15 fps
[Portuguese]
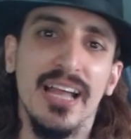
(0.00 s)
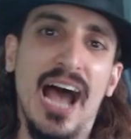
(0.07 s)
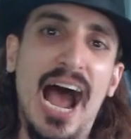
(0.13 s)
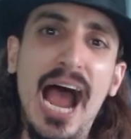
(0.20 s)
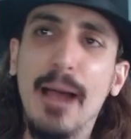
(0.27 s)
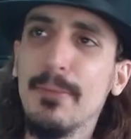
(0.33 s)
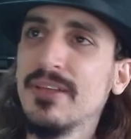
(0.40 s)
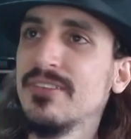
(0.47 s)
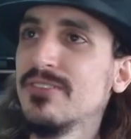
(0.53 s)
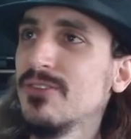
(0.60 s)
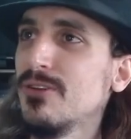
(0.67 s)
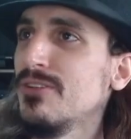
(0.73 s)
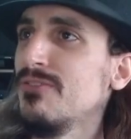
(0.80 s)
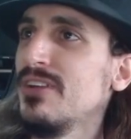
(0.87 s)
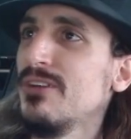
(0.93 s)
Ah, mas então
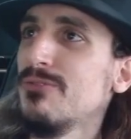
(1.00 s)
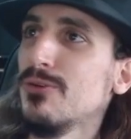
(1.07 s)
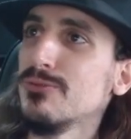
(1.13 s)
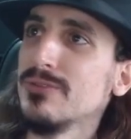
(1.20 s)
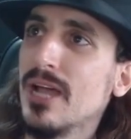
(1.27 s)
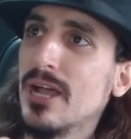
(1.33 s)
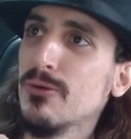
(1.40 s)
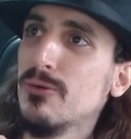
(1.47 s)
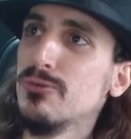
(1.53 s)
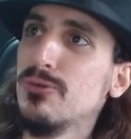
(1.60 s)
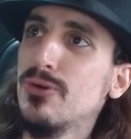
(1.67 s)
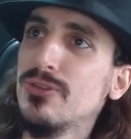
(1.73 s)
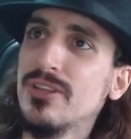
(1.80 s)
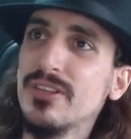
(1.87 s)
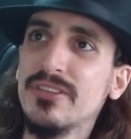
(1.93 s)
eu deveria voltar com o
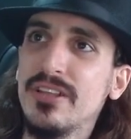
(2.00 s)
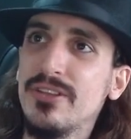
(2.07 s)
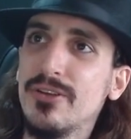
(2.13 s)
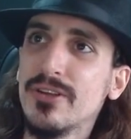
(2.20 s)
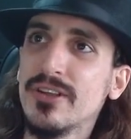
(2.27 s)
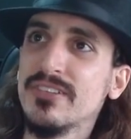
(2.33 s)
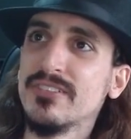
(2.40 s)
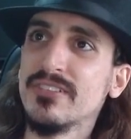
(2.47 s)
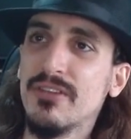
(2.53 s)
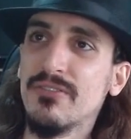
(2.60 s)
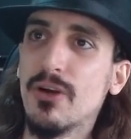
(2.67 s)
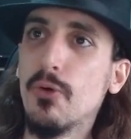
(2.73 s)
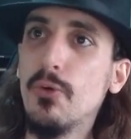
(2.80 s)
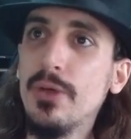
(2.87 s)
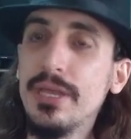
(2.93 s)
dono anterior que estava
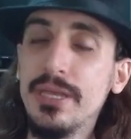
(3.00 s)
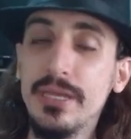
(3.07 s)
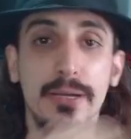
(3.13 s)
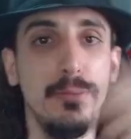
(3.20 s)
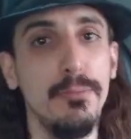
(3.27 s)
ruim?